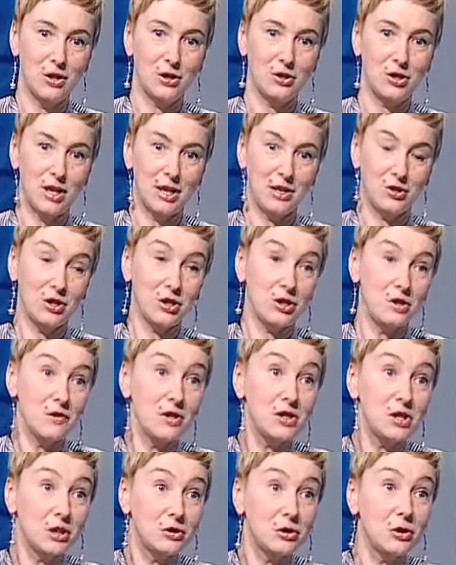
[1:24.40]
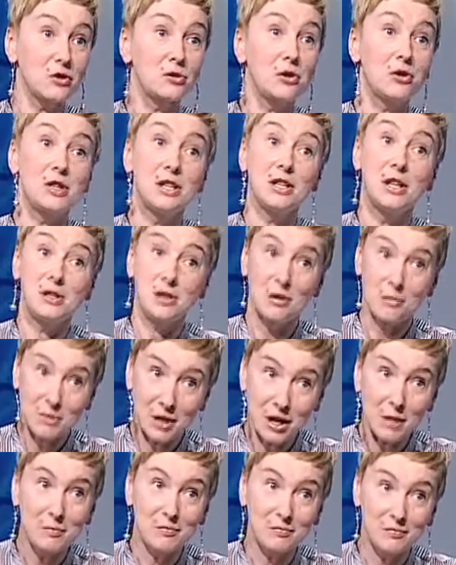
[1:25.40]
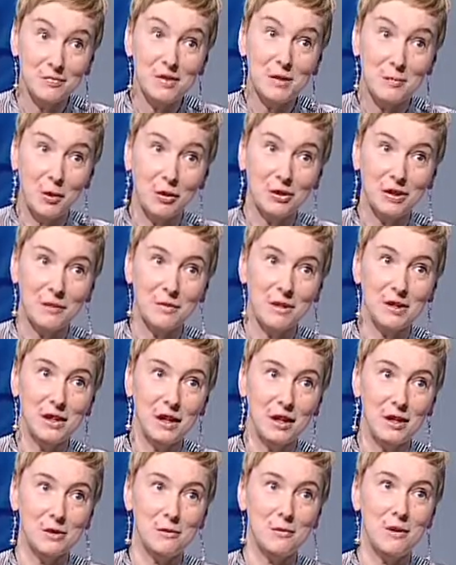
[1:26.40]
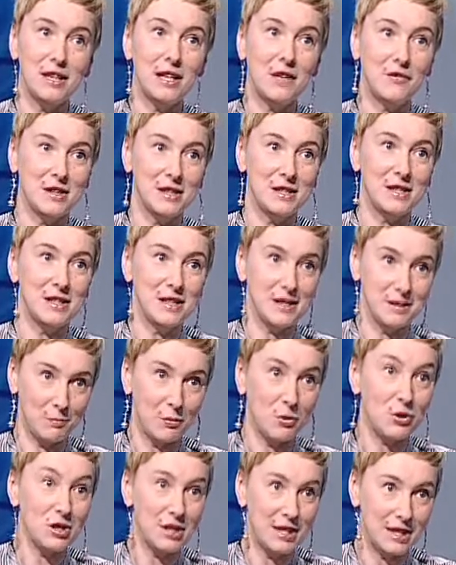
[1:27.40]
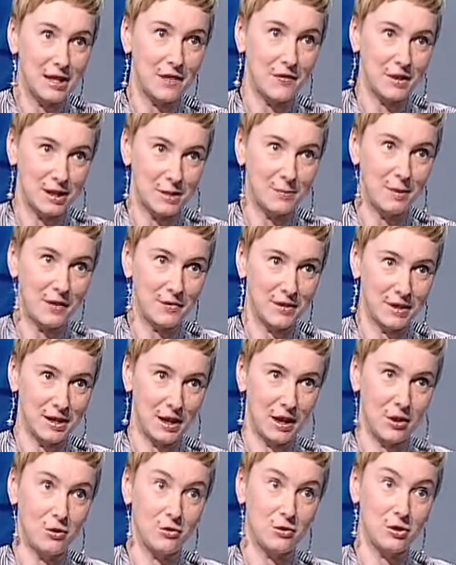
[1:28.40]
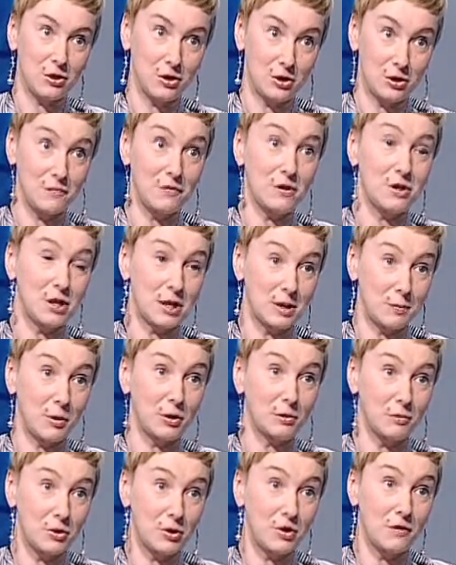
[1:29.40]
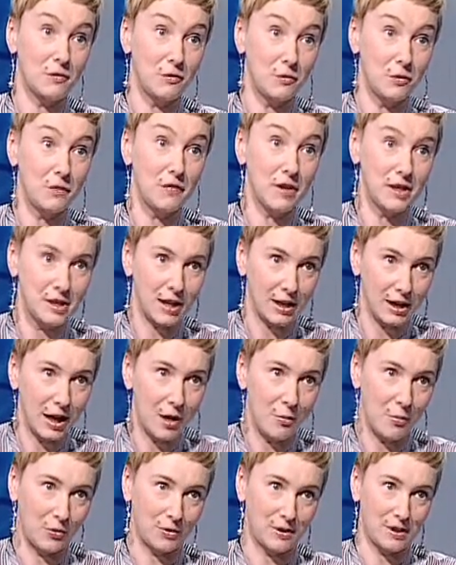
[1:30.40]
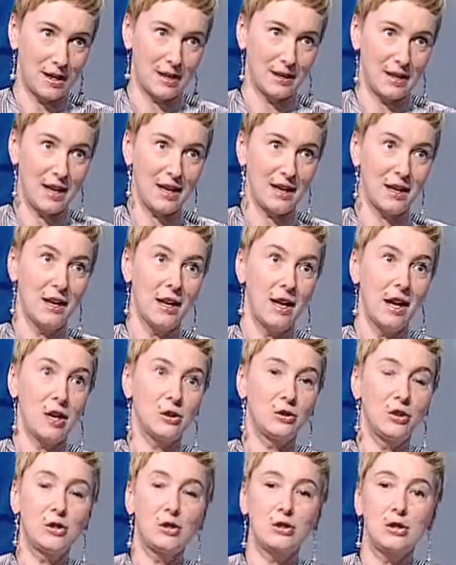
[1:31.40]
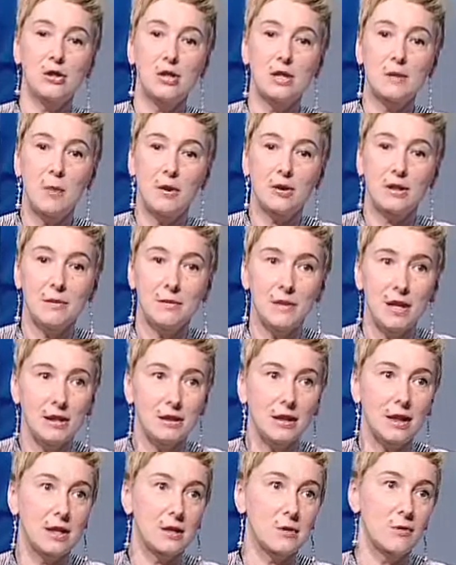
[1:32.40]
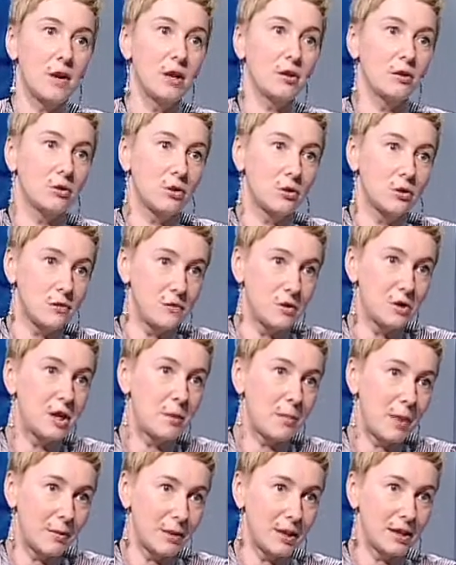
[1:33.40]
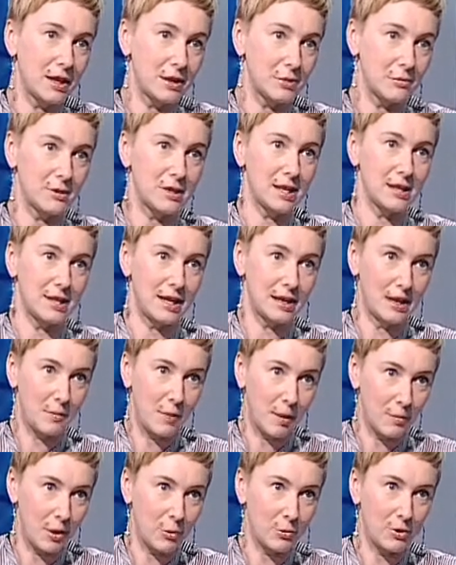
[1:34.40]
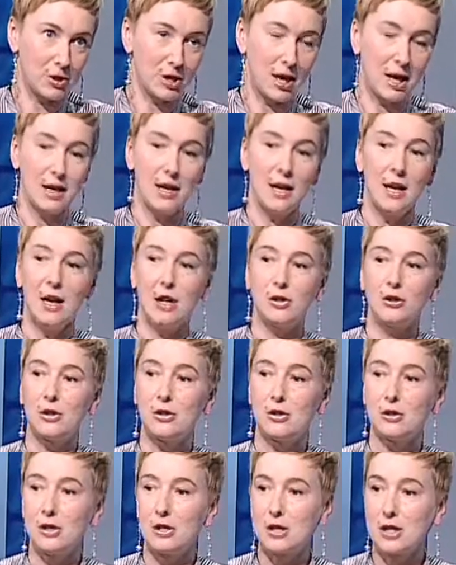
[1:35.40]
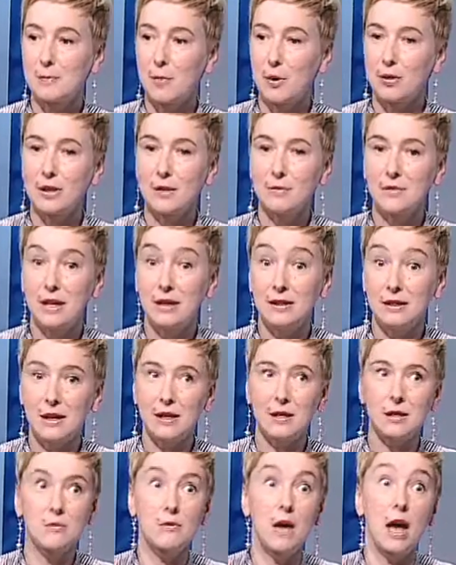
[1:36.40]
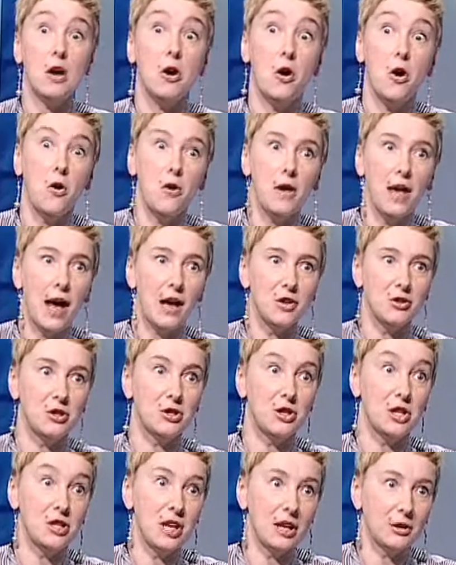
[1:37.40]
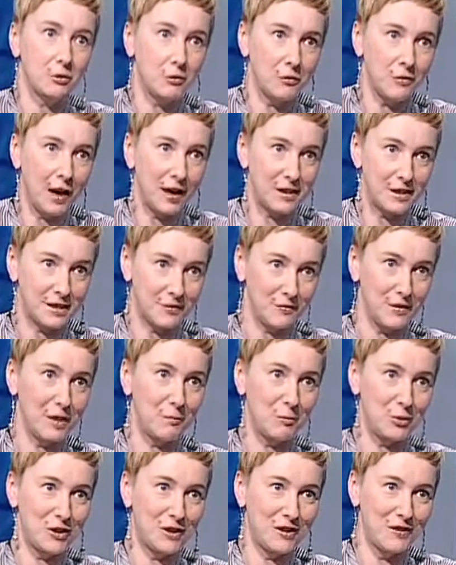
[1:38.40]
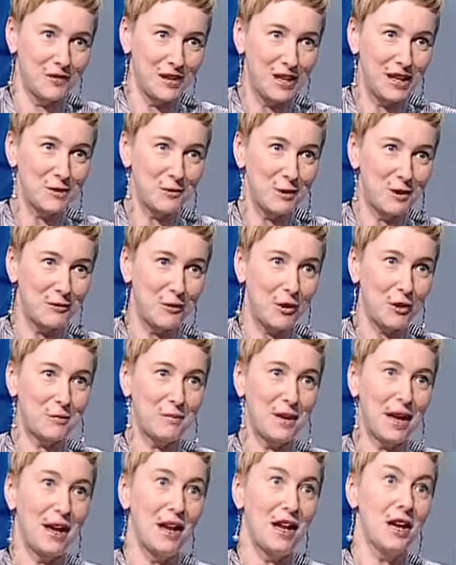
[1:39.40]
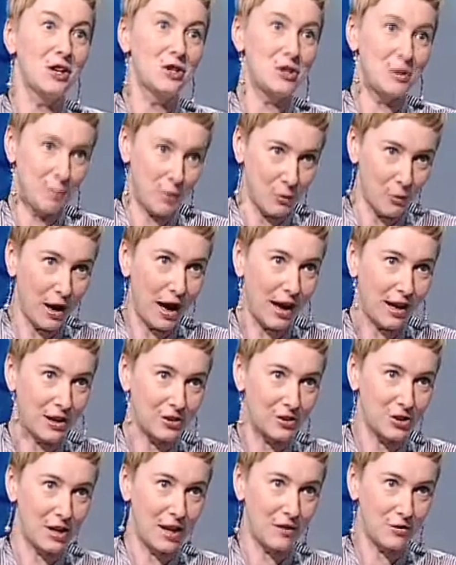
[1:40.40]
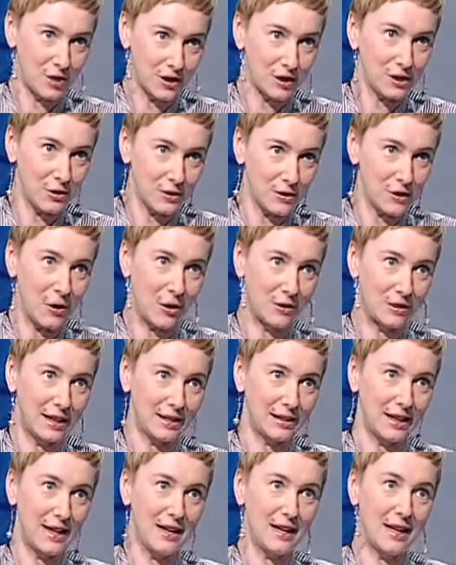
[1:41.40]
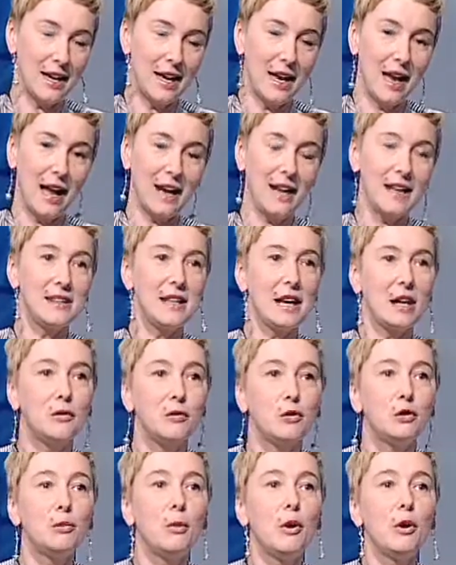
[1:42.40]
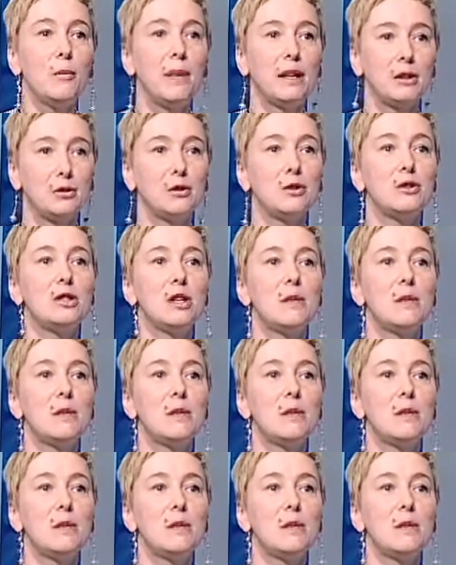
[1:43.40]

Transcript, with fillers: że rzeczywiście ktoś, kto się nieco mniej sportem interesuje, nawet nie, może nie zdawać sprawy z tego, że rzeczywiście sport może wywoływać takie emocje, tak? Ktoś, kto się sportem nie interesuje, no to oczywiście pamięta sukcesy Adama Małysza. Ktoś, kto się sportem nie interesuje, kojarzy, że siatkówka jest nie, w niezłej formie, czy piłka ręczna. Wszystko zgoda, tak? Ale jednak futbol ma to do